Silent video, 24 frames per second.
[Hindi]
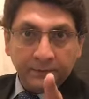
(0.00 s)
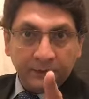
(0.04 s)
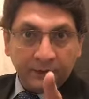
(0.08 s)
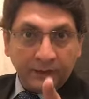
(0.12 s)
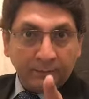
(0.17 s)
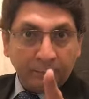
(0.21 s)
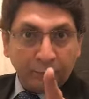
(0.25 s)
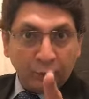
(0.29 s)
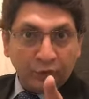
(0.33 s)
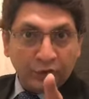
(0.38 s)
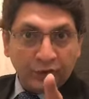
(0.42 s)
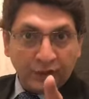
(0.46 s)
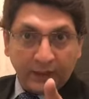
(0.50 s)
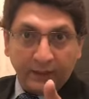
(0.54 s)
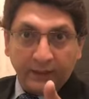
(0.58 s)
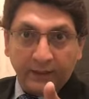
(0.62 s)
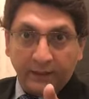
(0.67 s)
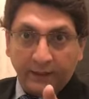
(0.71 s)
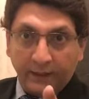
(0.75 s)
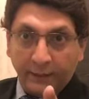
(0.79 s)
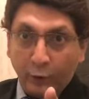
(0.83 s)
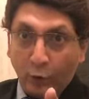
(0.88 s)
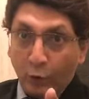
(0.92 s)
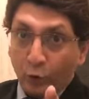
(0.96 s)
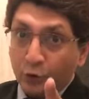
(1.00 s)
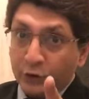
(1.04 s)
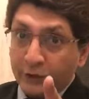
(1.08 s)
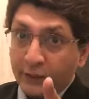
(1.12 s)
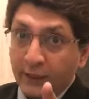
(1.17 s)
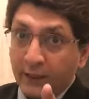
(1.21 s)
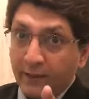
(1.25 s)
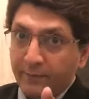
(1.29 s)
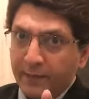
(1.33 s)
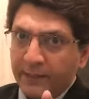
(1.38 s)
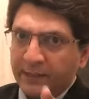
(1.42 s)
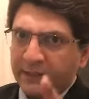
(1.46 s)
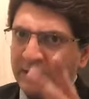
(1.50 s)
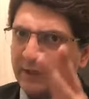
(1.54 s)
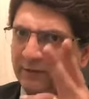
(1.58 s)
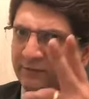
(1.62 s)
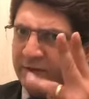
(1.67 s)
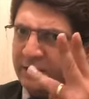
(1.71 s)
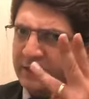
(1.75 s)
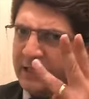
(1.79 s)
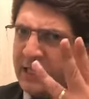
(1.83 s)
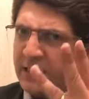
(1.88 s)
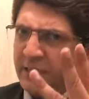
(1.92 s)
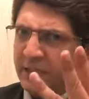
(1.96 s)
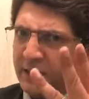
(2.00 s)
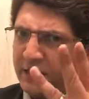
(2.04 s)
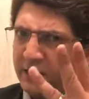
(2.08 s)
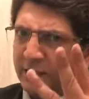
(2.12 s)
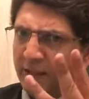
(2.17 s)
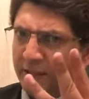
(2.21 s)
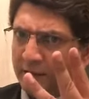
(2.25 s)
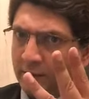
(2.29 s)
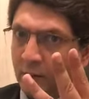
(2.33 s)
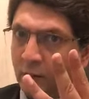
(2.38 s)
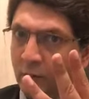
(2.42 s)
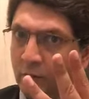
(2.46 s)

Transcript: सब कुछ सही करेंगे और उसके लिए मैं सिर्फ तीन दिन देता